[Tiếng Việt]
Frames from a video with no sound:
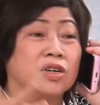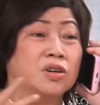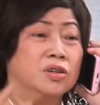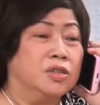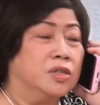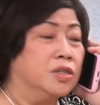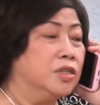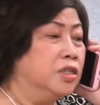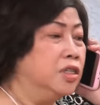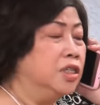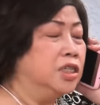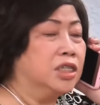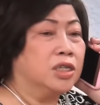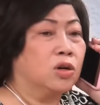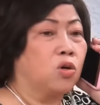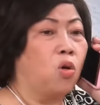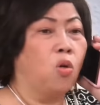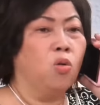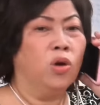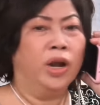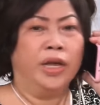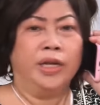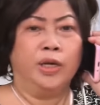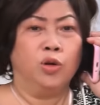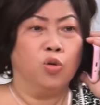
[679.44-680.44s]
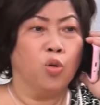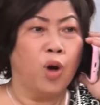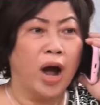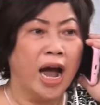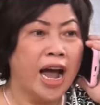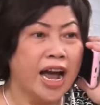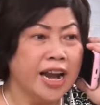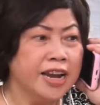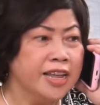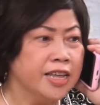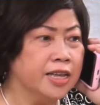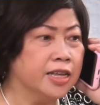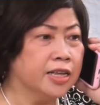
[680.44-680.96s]
trời ơi sao cô lì
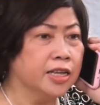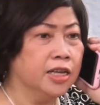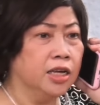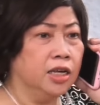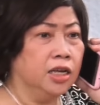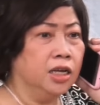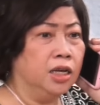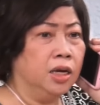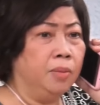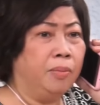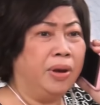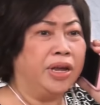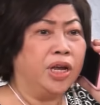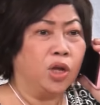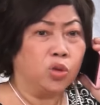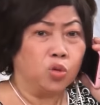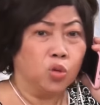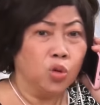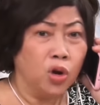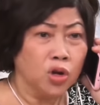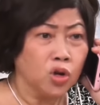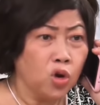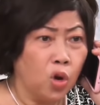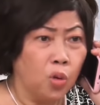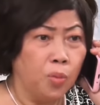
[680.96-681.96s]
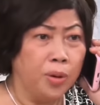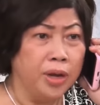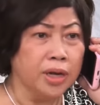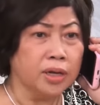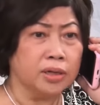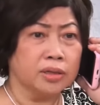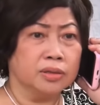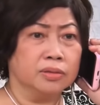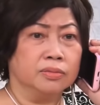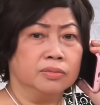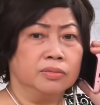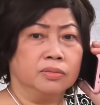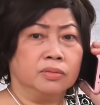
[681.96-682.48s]
quá đi bây giờ tôi nói cho cô
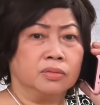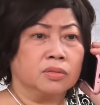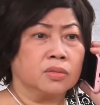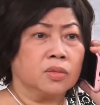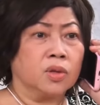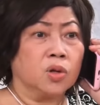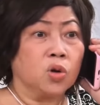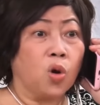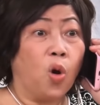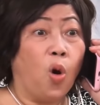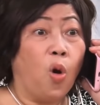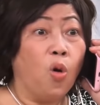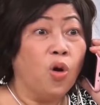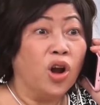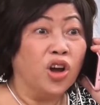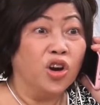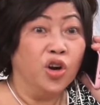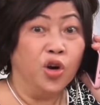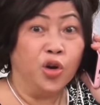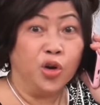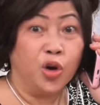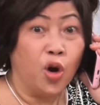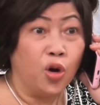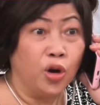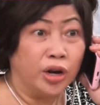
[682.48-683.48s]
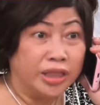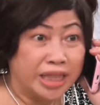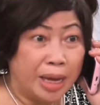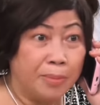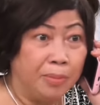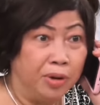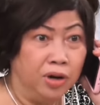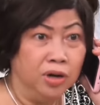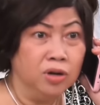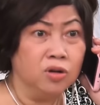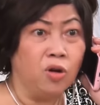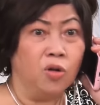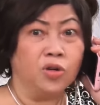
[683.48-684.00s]
biết cô là người cho người
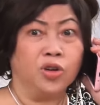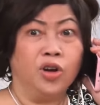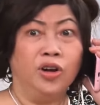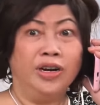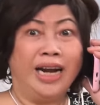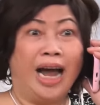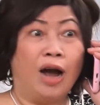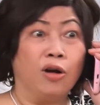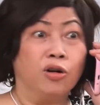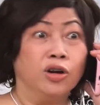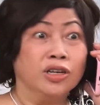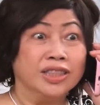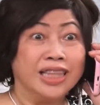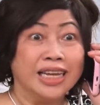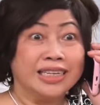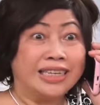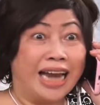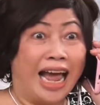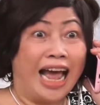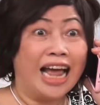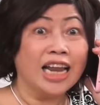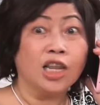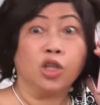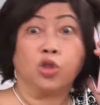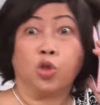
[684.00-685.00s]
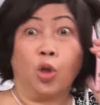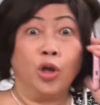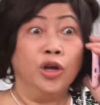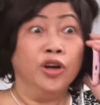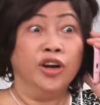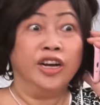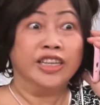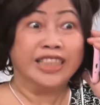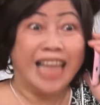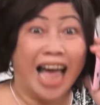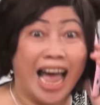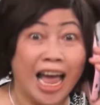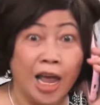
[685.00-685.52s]
ta mượn còn chừng nào người ta trả thì tiền
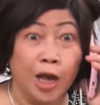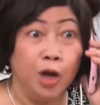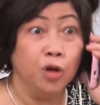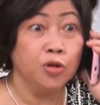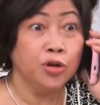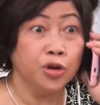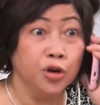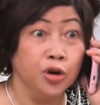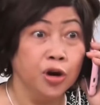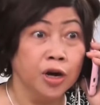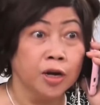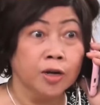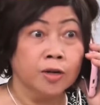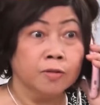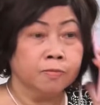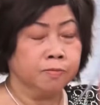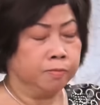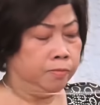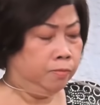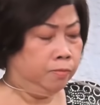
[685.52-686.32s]
người ta hiểu chưa